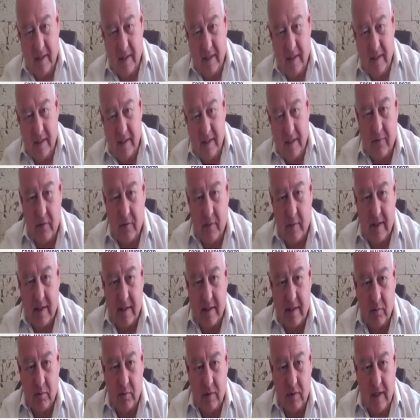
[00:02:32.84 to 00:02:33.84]
esta reforma
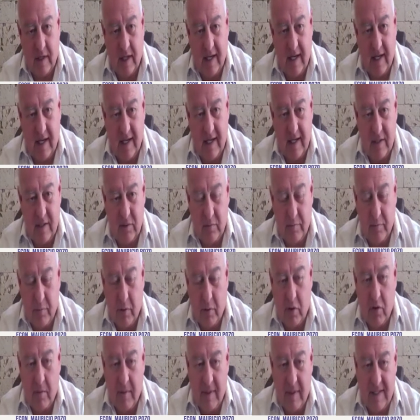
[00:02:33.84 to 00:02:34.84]
tributaria es un
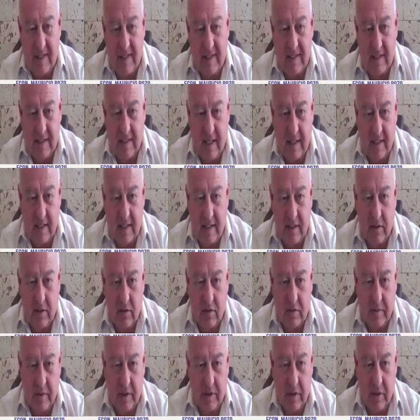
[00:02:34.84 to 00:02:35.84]
poco más de
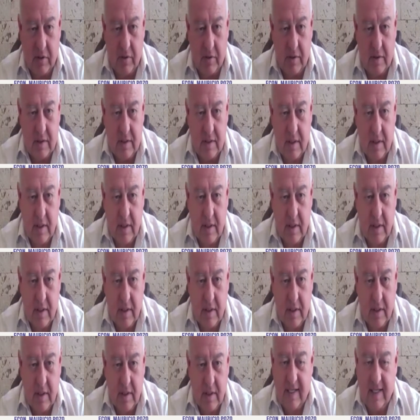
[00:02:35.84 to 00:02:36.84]
600 millones.
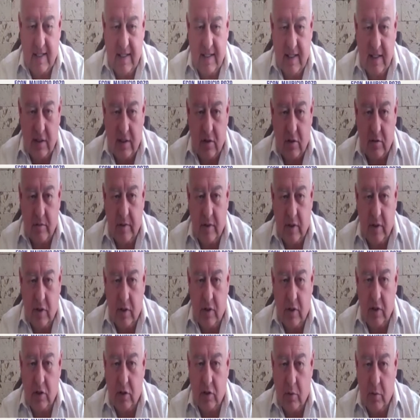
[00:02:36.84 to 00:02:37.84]
600
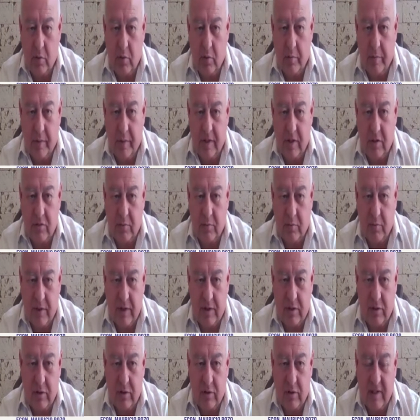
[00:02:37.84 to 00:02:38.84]
millones sobre un
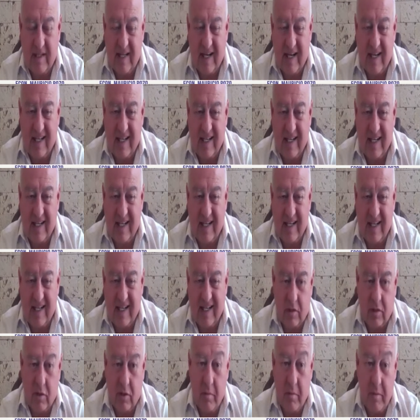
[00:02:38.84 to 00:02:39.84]
presupuesto de
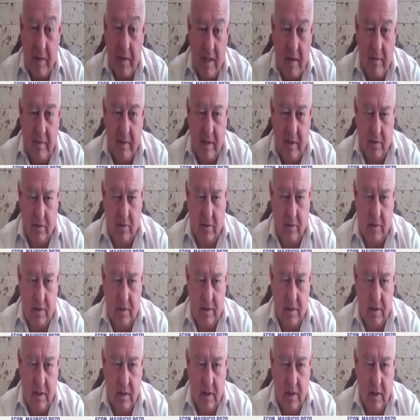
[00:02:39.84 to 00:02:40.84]
34 mil
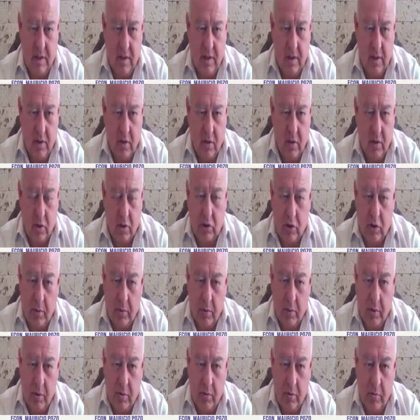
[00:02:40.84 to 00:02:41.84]
millones o
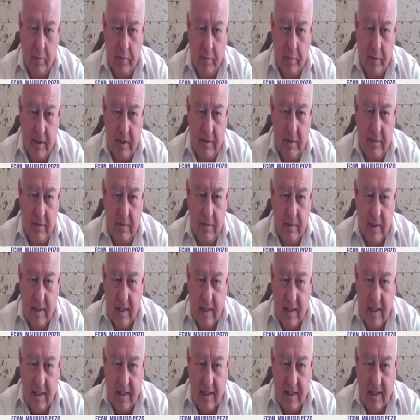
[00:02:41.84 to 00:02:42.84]
sobre un PIB
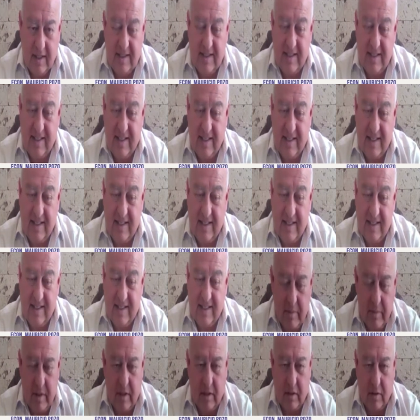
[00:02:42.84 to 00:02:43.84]
de 100
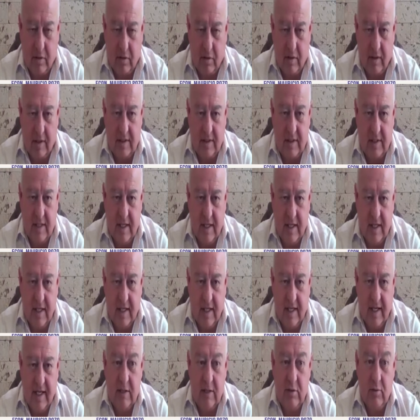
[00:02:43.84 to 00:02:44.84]
mil millones
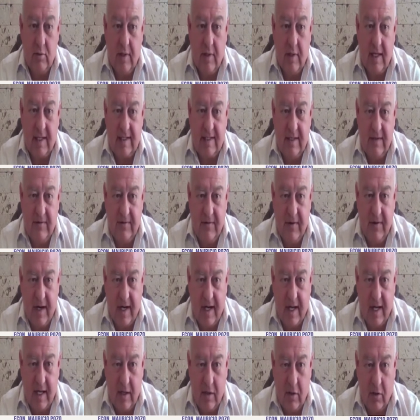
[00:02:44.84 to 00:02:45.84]
es una cifra
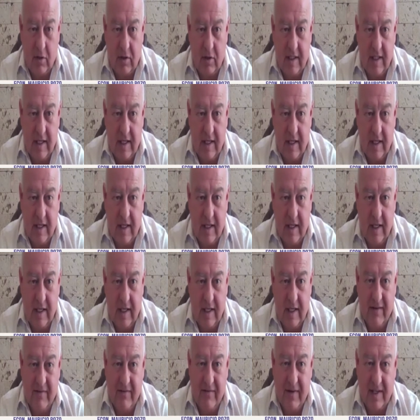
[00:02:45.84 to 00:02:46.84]
que no tiene por
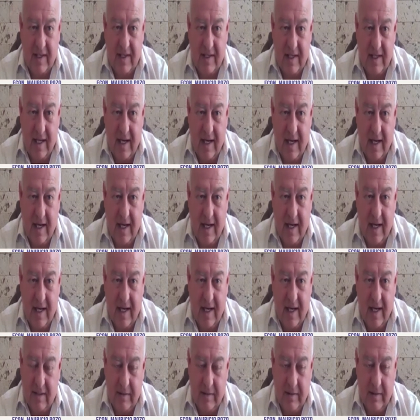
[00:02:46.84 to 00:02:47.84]
qué afectar
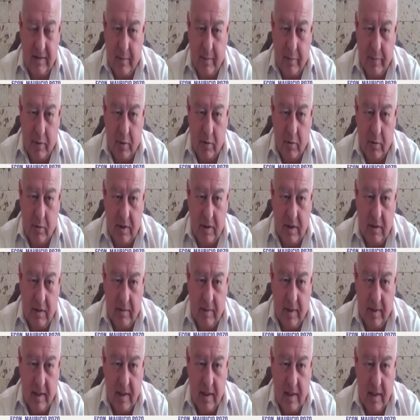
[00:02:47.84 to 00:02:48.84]
la actividad
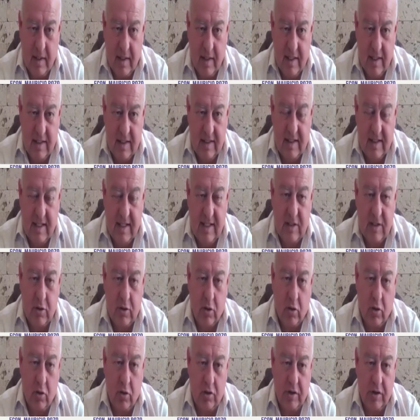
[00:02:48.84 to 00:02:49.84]
productiva si
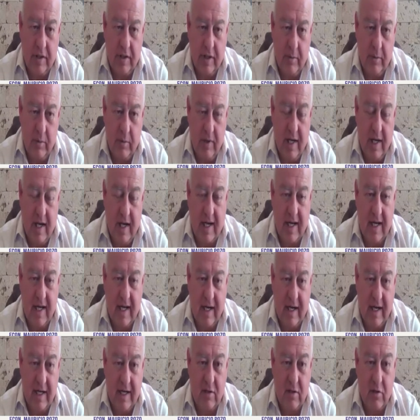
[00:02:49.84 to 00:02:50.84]
esto contribuye a que
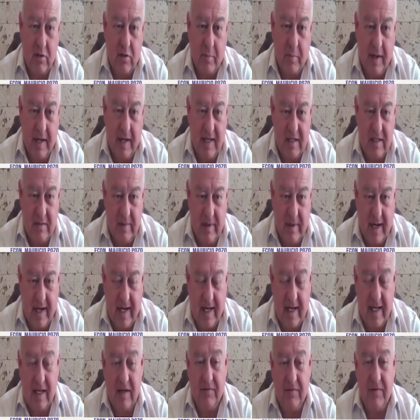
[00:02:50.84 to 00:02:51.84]
el riesgo país
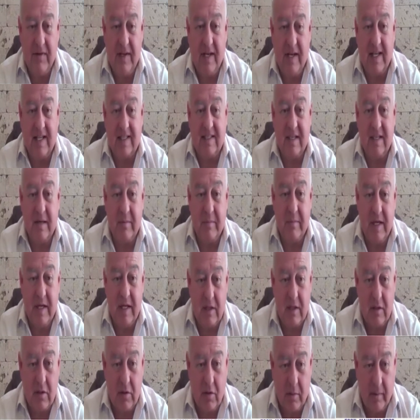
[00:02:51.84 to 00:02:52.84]
baje y el
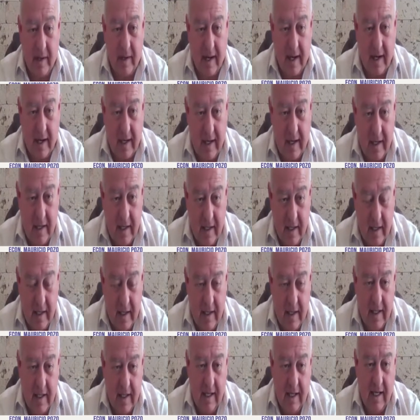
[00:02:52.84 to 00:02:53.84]
financiamiento baje,
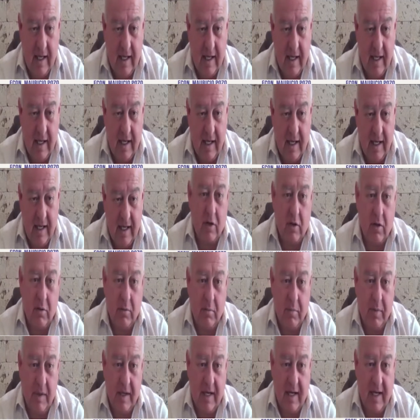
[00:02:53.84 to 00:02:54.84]
lejos de
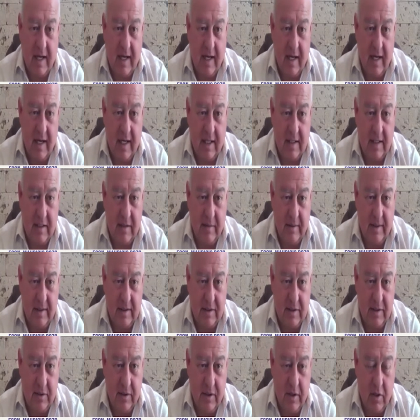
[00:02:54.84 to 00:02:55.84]
complicar la
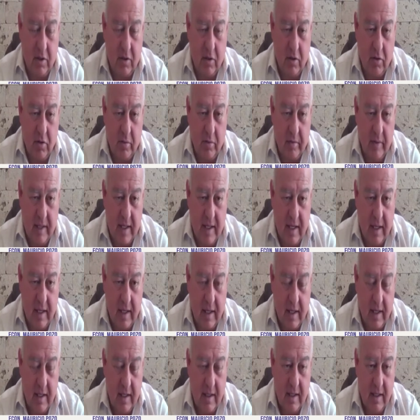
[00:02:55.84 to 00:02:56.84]
activación
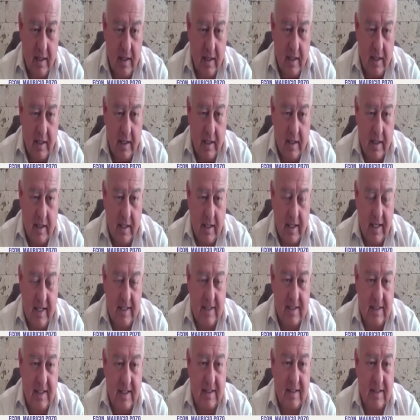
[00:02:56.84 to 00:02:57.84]
económica, eh,
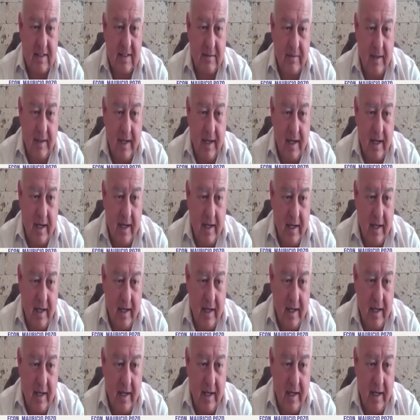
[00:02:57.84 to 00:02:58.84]
esta se va
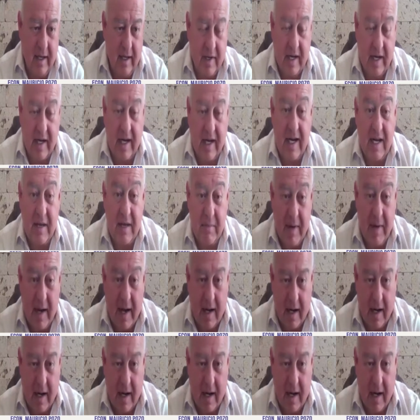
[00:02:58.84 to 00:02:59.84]
a
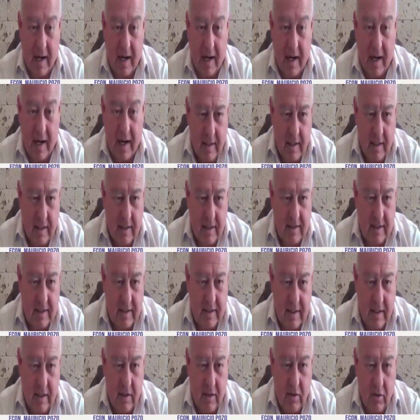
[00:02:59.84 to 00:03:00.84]
reanimar. Es
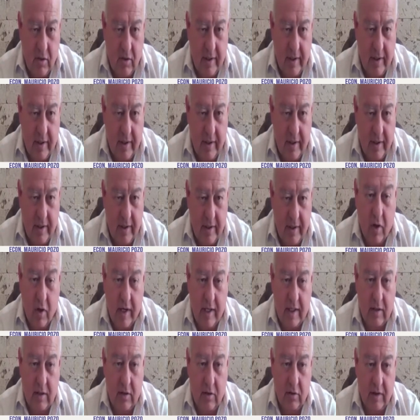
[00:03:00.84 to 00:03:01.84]
decir, no es
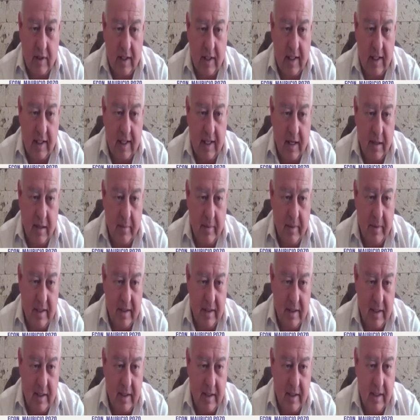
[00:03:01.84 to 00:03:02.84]
correcto
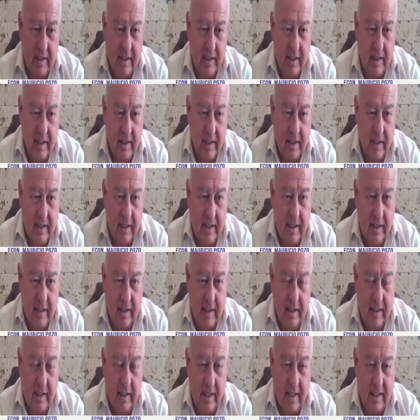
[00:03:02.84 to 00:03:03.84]
técnicamente eh,